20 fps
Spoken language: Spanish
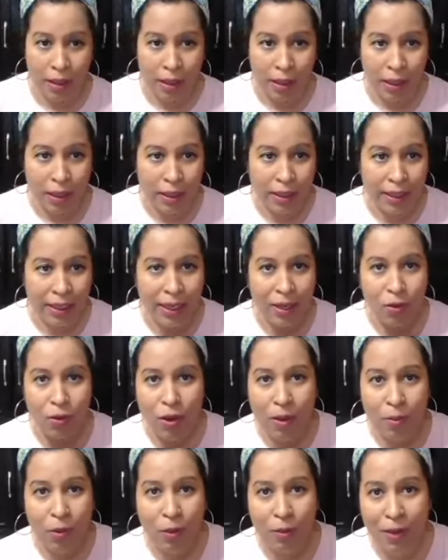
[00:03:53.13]
Y tiene una
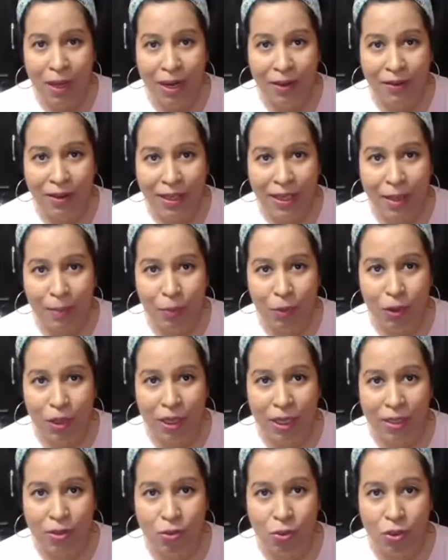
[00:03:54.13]
muy mala vida porque
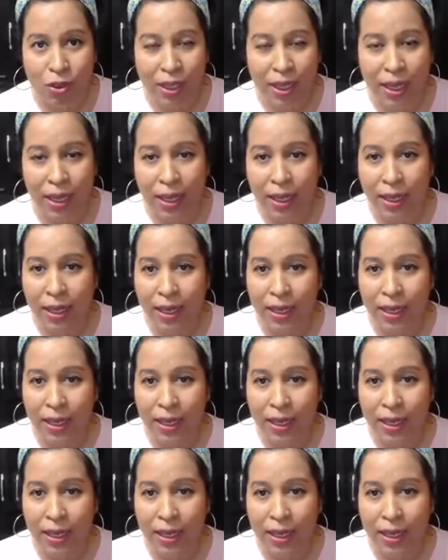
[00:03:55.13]
resulta